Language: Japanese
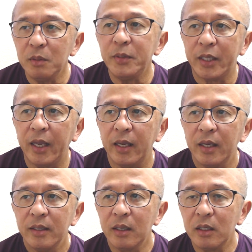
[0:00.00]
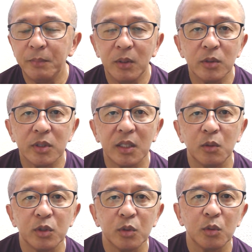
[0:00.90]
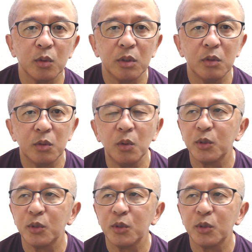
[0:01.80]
味で、やはり弁護士さんのお仕事っていうと、